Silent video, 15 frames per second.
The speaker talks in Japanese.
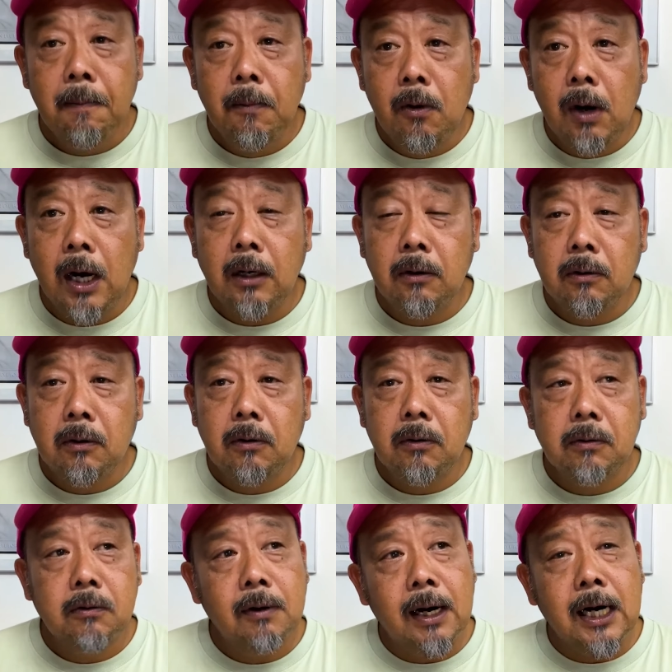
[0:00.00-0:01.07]
もうあ
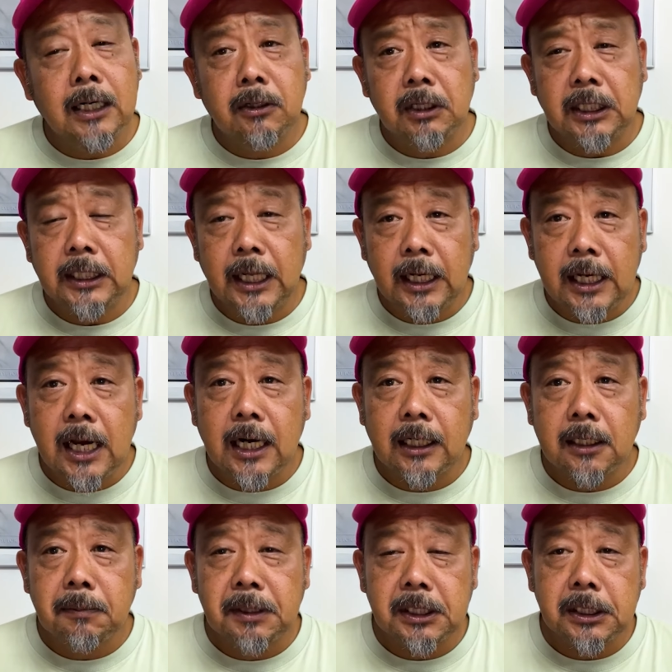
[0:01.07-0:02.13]
の、若い時に出来上
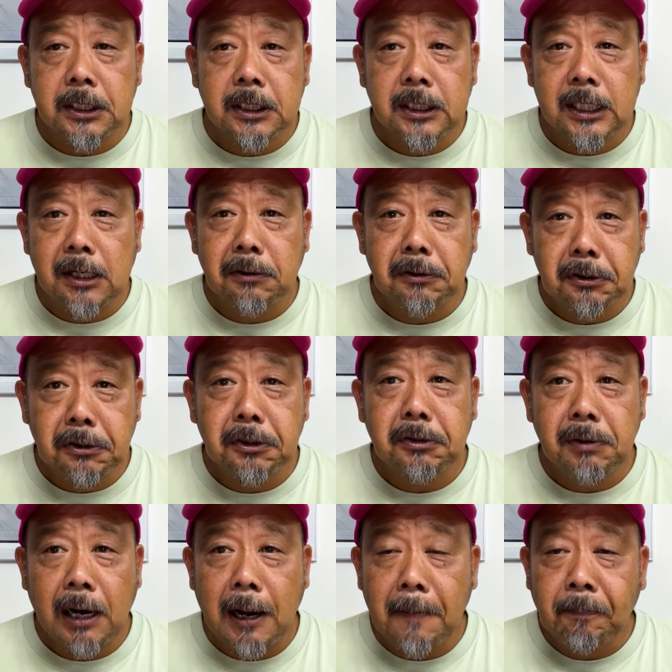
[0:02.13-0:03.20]
がってます。竿の調
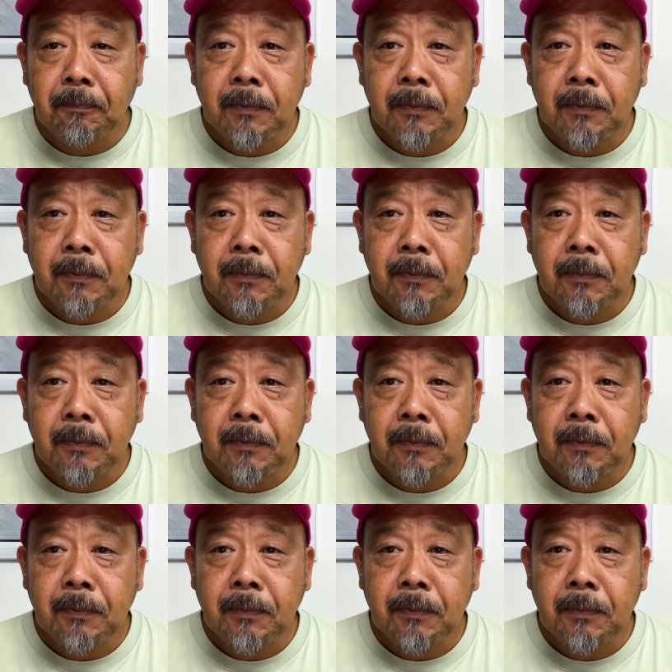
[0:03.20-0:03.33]
子は。